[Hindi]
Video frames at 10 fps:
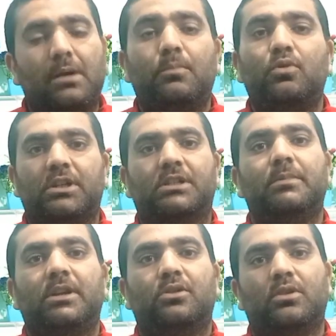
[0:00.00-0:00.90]
जम्मू
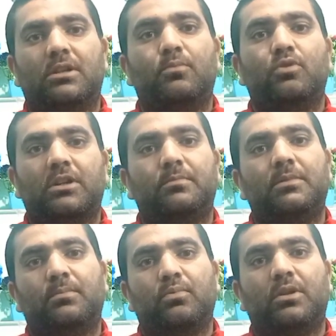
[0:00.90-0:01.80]
कश्मीर जो जम्मू
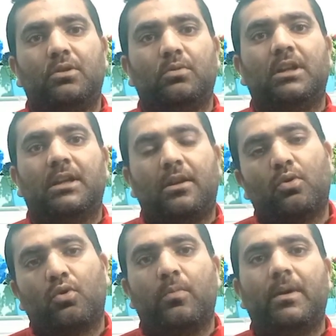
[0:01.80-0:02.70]
कश्मीर पूरे यूटी के
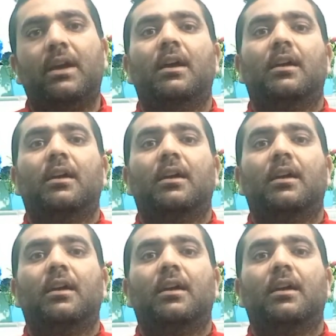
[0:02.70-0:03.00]
लोगों में